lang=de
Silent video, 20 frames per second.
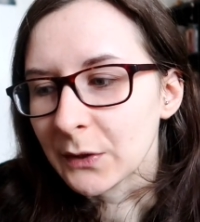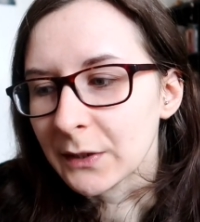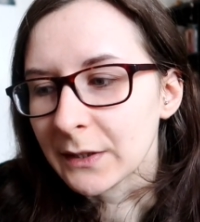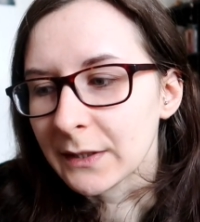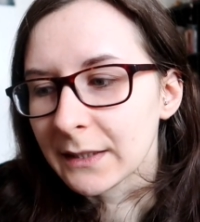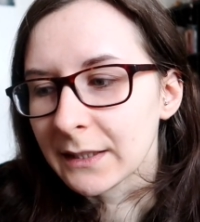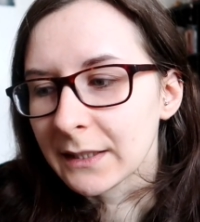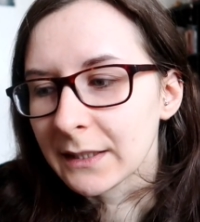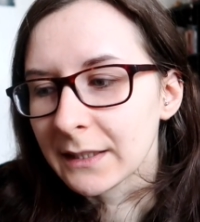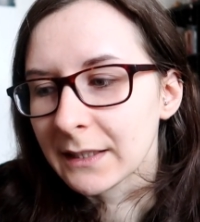
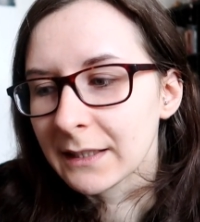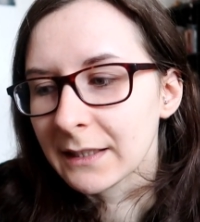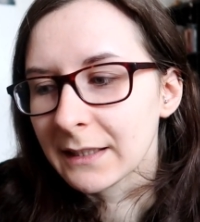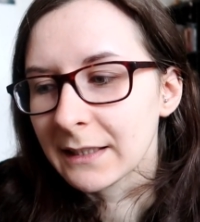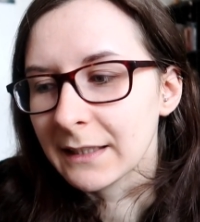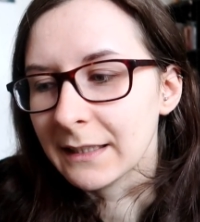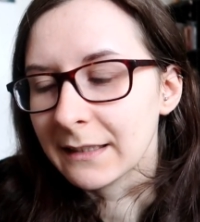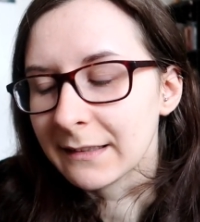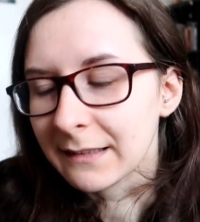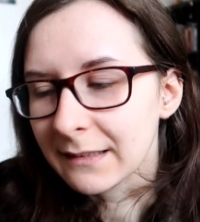Und
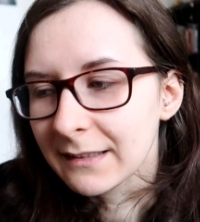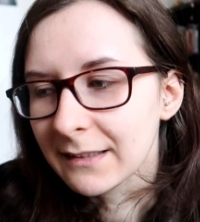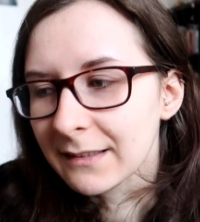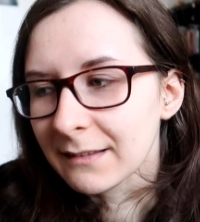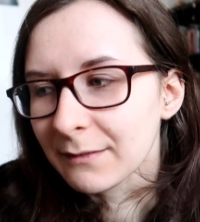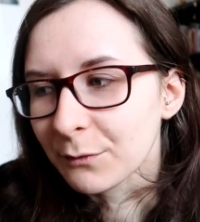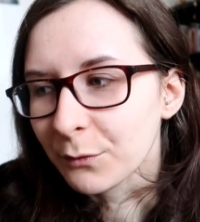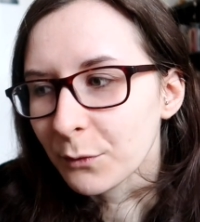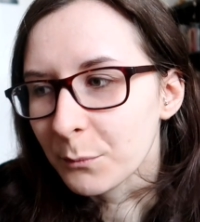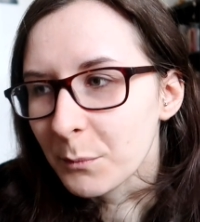es
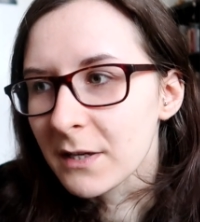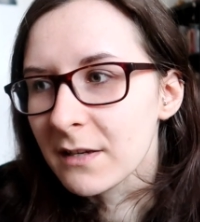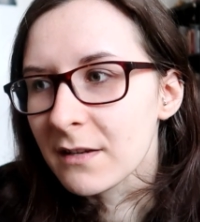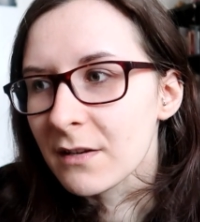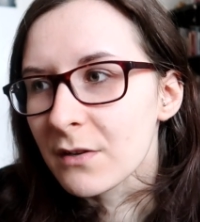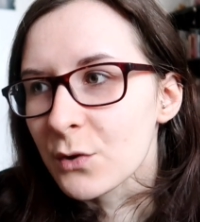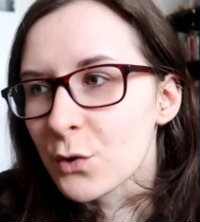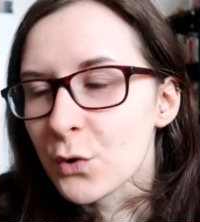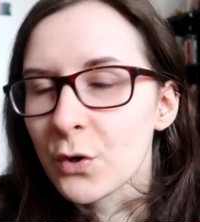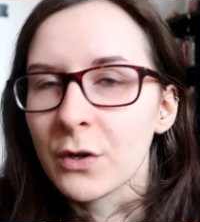ist für
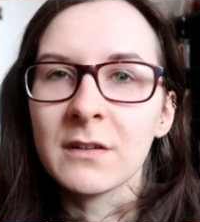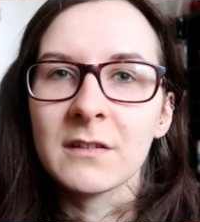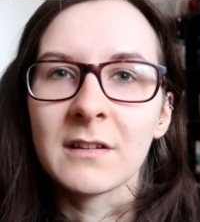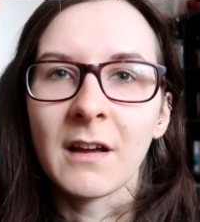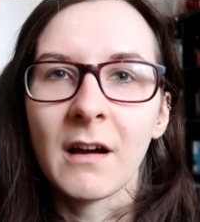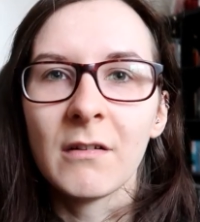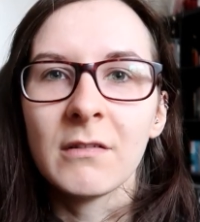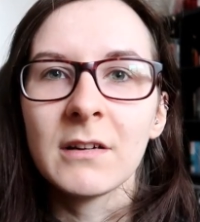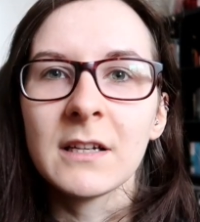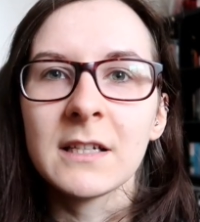mich schon
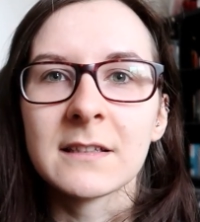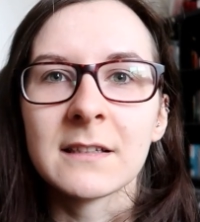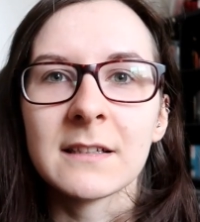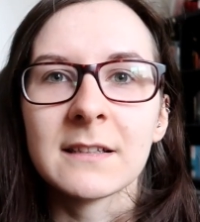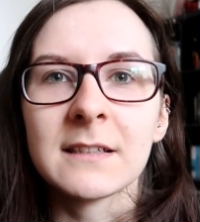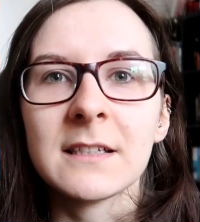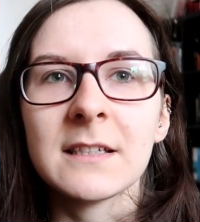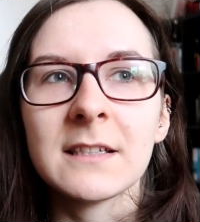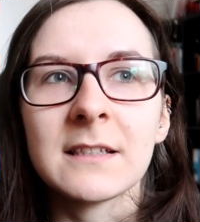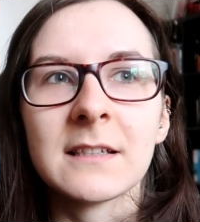traurig,
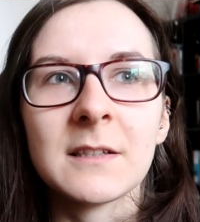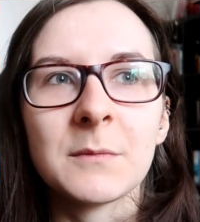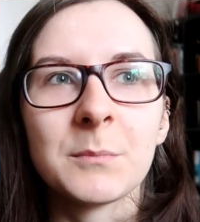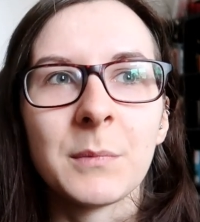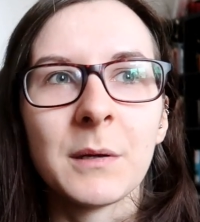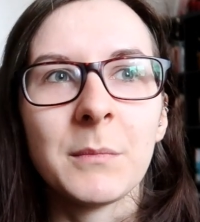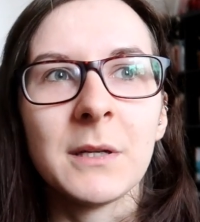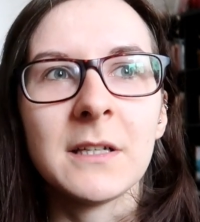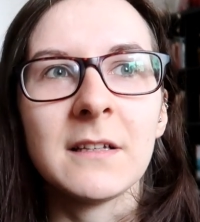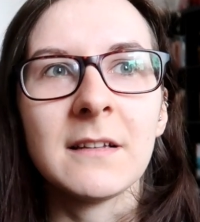dass ich das
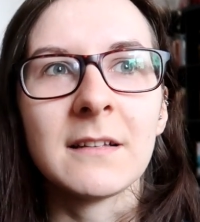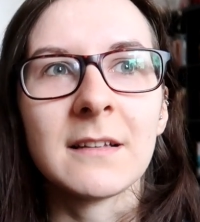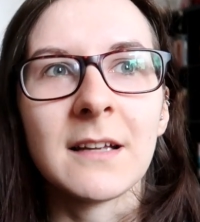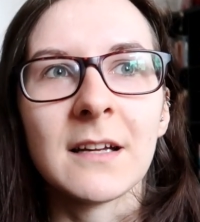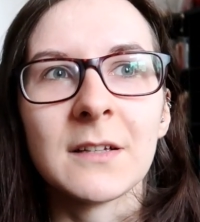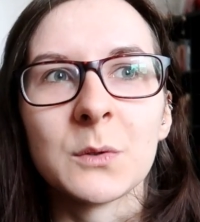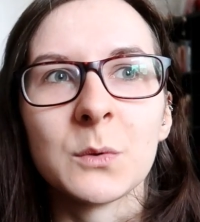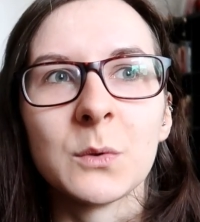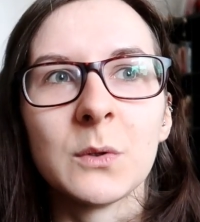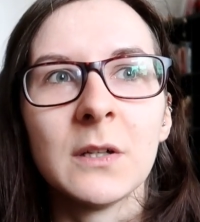bei mir dieses
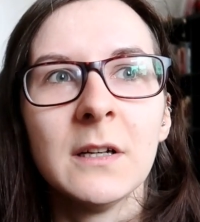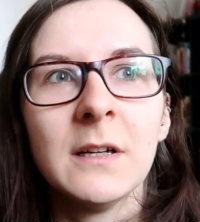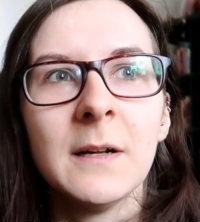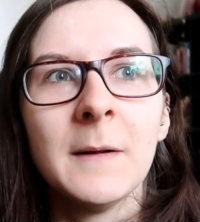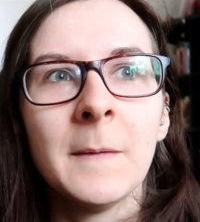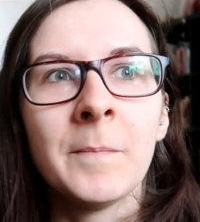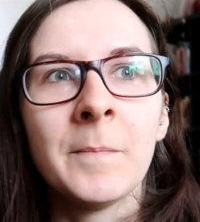Jahr so